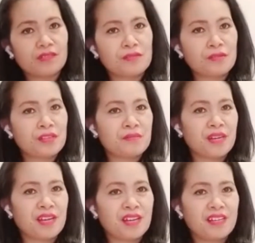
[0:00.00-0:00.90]
O,
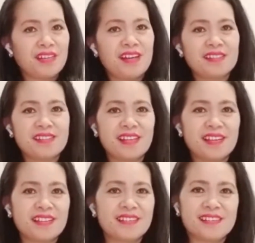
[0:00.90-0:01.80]
diba?
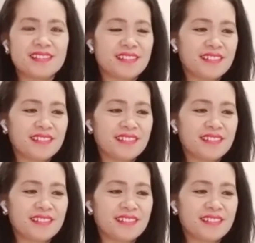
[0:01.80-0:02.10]
Astig.